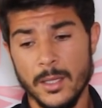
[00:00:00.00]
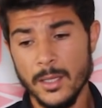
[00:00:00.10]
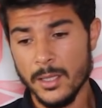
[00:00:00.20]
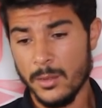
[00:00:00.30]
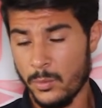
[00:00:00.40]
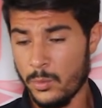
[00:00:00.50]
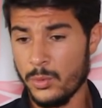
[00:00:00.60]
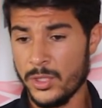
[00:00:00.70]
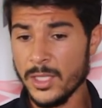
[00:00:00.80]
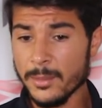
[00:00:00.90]
اي
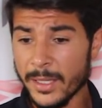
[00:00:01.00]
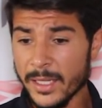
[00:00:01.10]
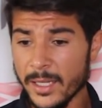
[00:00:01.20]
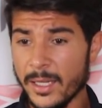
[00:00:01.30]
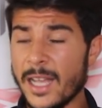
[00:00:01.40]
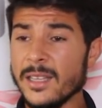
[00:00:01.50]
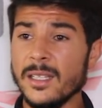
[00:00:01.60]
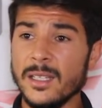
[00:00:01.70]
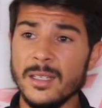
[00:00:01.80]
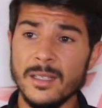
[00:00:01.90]
وشكيت معناها
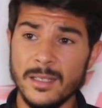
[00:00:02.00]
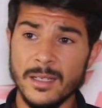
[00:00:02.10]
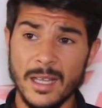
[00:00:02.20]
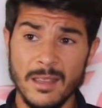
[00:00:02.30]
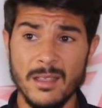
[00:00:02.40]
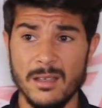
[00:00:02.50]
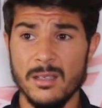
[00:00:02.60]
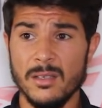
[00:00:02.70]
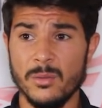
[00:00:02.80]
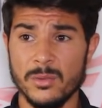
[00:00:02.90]
حتى
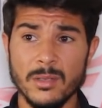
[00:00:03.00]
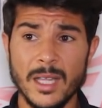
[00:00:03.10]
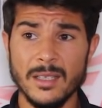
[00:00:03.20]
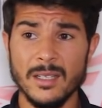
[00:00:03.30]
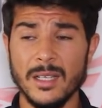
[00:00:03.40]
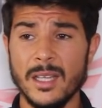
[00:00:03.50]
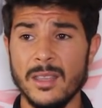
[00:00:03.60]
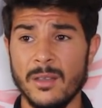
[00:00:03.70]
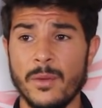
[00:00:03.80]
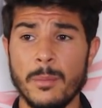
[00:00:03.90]
للقضاء وصلت حتى
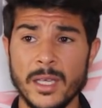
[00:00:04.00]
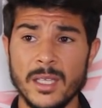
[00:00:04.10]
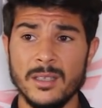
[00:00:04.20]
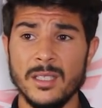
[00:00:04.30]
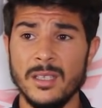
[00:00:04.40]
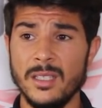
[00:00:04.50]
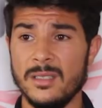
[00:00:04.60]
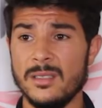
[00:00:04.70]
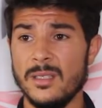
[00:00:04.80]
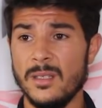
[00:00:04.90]
للقضاء فما حكيت
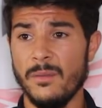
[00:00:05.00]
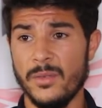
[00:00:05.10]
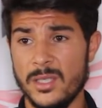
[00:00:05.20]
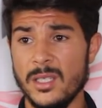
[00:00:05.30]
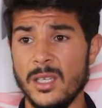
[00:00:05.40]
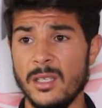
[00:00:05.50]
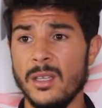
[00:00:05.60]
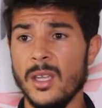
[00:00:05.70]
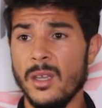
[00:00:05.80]
تدليس في شيكات